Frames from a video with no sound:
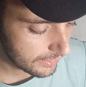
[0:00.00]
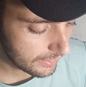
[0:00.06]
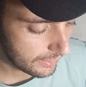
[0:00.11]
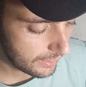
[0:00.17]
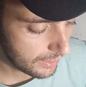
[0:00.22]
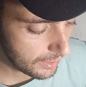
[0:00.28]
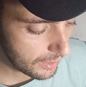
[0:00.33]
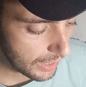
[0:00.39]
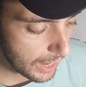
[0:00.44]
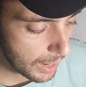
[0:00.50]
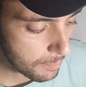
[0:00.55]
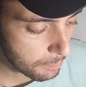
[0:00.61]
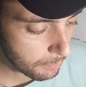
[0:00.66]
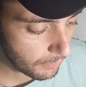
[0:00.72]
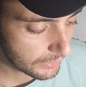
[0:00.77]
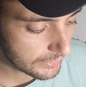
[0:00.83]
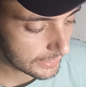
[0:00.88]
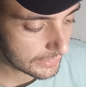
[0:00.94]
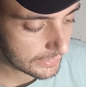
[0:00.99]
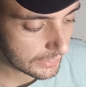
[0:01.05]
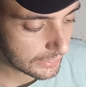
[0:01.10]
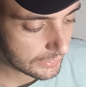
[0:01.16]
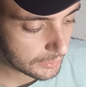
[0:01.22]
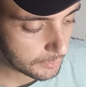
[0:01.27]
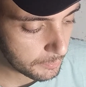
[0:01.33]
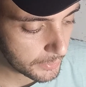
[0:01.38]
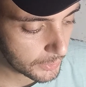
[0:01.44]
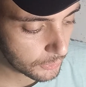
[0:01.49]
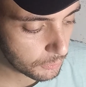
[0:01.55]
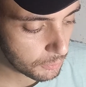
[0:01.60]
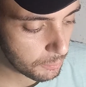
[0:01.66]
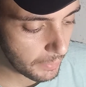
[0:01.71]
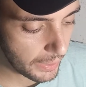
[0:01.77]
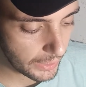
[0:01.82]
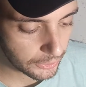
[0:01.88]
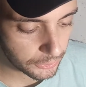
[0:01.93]
né, após atendimento
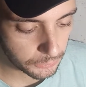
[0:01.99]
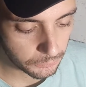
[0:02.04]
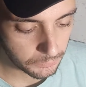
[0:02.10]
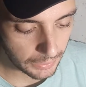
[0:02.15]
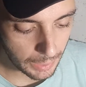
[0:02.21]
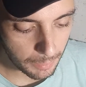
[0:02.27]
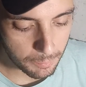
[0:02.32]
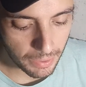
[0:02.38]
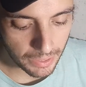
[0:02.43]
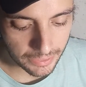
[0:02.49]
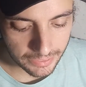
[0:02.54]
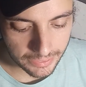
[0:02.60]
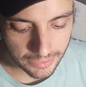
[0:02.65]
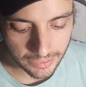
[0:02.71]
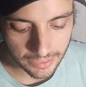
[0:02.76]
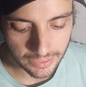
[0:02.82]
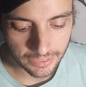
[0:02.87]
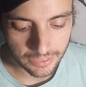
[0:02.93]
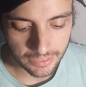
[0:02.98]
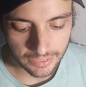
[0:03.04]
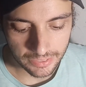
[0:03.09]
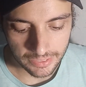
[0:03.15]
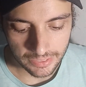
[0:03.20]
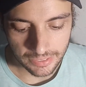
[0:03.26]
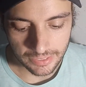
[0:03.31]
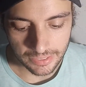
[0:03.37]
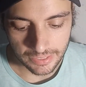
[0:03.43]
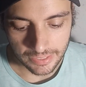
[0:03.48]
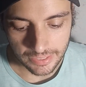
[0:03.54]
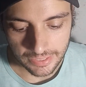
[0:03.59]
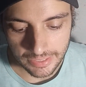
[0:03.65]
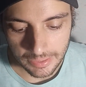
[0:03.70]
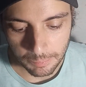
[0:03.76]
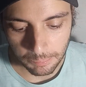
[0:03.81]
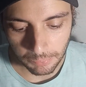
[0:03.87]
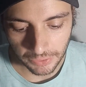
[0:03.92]
médico na Bahia
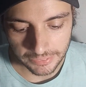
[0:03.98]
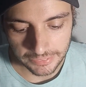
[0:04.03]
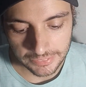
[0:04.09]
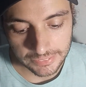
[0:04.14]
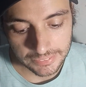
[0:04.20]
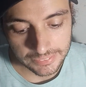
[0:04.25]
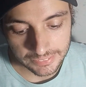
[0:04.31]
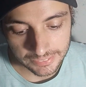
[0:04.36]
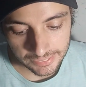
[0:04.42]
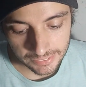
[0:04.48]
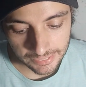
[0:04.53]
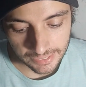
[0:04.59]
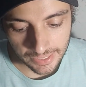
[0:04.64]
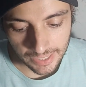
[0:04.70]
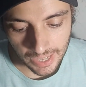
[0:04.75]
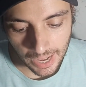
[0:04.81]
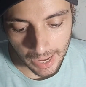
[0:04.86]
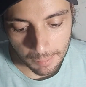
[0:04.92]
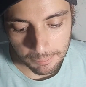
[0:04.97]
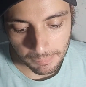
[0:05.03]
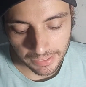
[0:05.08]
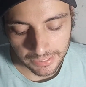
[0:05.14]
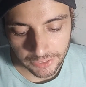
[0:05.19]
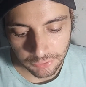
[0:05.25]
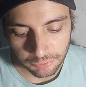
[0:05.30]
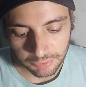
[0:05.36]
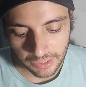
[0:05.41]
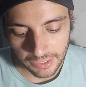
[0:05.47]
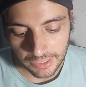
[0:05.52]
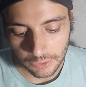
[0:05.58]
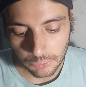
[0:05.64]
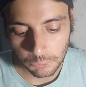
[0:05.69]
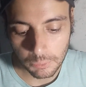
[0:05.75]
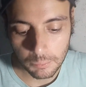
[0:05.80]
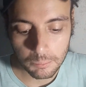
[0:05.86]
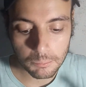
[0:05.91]
e pode ser a mais velha
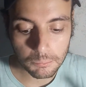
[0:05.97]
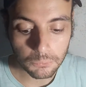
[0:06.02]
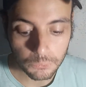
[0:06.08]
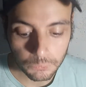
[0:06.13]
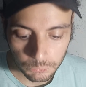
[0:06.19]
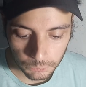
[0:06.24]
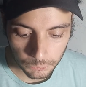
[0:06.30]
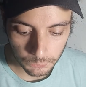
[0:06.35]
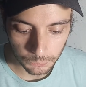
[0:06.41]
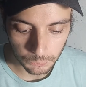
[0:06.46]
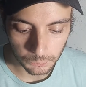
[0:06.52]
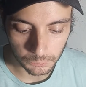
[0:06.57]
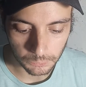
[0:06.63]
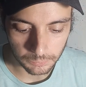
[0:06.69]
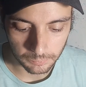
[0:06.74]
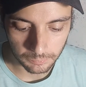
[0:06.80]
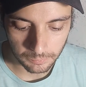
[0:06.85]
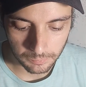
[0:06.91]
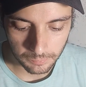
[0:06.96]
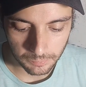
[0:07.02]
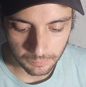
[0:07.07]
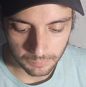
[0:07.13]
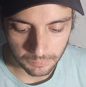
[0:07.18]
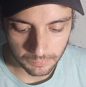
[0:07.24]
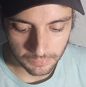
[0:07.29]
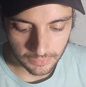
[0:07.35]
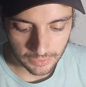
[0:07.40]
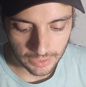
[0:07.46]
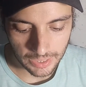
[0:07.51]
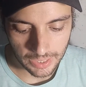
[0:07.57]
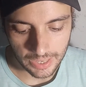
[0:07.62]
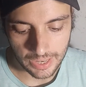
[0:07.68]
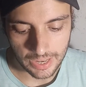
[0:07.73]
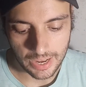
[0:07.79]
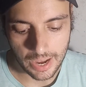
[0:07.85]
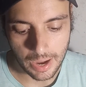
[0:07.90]
do mundo
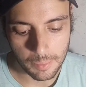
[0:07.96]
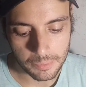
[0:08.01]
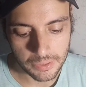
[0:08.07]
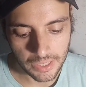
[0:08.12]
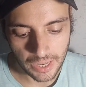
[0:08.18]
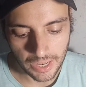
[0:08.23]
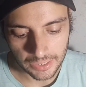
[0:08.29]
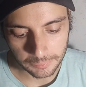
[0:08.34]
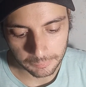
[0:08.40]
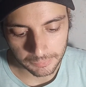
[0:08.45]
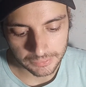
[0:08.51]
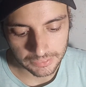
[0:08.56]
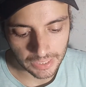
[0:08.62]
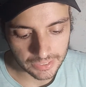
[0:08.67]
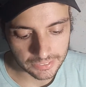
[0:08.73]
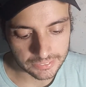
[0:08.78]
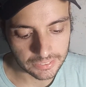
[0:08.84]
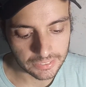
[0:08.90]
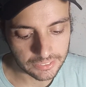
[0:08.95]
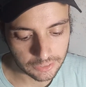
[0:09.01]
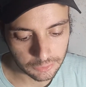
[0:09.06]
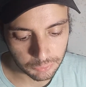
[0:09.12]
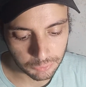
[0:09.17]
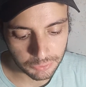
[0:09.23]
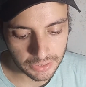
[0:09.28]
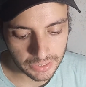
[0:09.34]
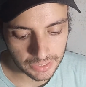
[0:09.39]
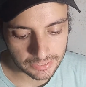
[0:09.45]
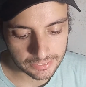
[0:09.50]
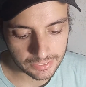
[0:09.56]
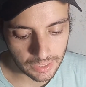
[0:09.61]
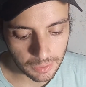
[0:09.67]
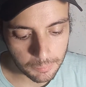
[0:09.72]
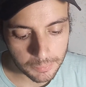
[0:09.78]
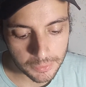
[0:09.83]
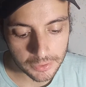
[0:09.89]
Abre aspas, a gente fica
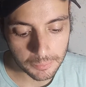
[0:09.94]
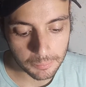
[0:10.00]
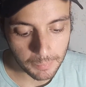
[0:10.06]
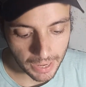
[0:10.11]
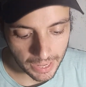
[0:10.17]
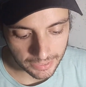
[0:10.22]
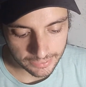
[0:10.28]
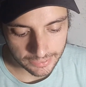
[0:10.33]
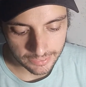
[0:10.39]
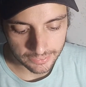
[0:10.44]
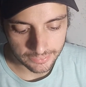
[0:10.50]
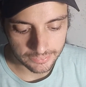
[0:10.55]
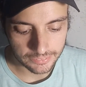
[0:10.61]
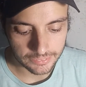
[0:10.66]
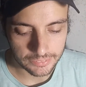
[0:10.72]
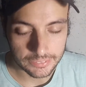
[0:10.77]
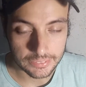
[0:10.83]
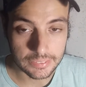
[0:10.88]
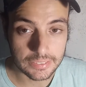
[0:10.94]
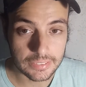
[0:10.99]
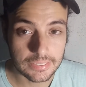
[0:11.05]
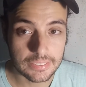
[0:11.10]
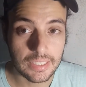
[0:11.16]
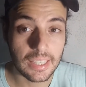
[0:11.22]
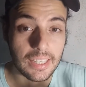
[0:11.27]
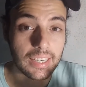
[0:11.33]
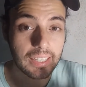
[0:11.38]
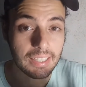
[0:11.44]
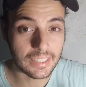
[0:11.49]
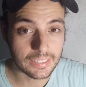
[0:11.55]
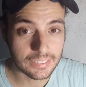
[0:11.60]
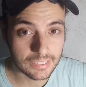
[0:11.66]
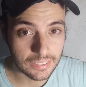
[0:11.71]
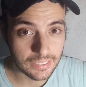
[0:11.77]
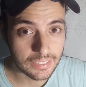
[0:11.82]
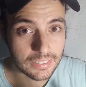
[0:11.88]
até abismada, diz a
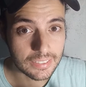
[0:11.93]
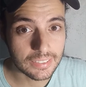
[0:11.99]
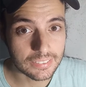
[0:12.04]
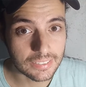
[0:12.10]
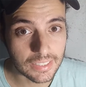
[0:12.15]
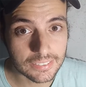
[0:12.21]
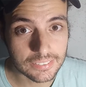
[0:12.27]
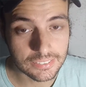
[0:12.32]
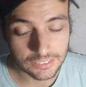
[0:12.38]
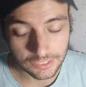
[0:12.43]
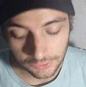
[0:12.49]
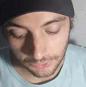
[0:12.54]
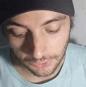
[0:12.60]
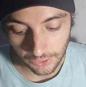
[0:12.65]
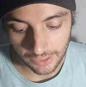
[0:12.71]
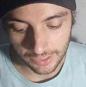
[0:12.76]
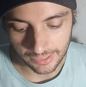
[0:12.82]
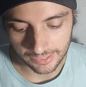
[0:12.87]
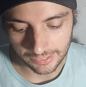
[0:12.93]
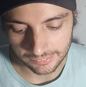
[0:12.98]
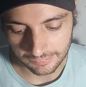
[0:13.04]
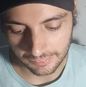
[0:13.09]
neta da senhora.